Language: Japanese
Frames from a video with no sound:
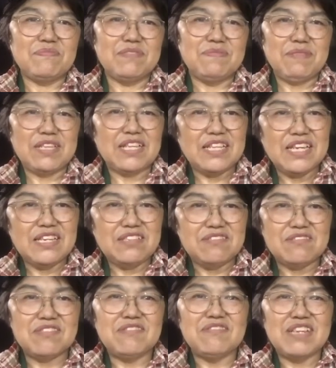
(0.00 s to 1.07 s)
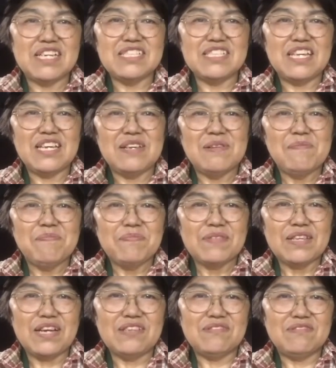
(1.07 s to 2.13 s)
またね勇気を出して、
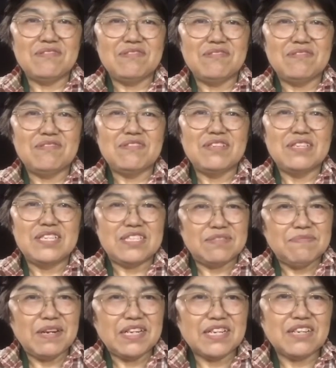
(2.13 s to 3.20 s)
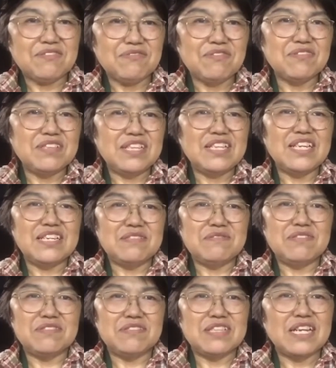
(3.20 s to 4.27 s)
あのいつもありがとうってね
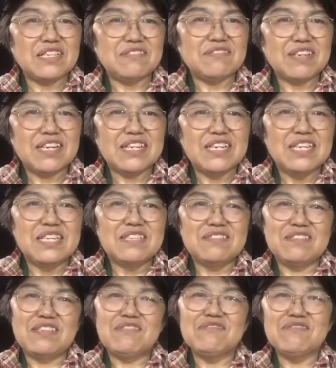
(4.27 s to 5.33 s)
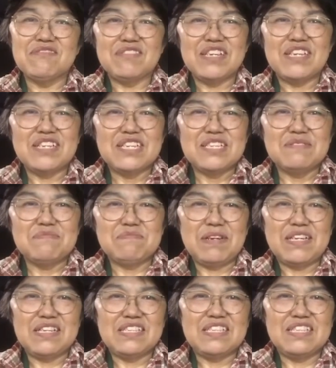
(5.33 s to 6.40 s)
言ったりとかそんなことをね、
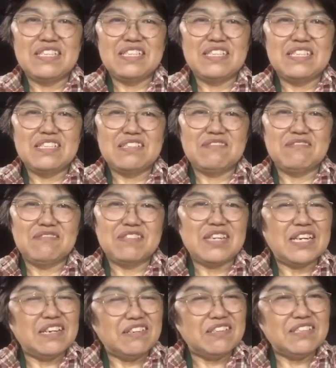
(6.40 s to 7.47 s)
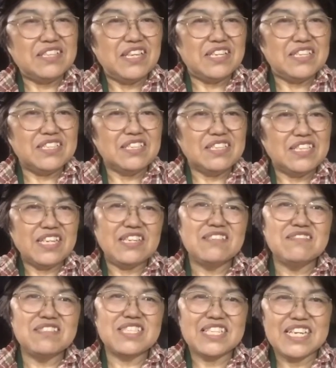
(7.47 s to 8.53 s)
まあ、これからはできでき
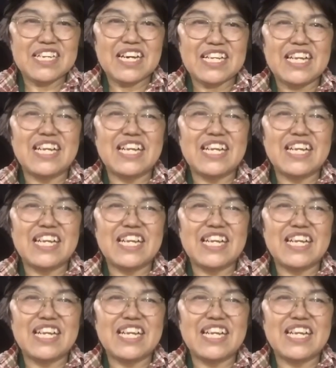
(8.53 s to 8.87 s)
るんじゃないかな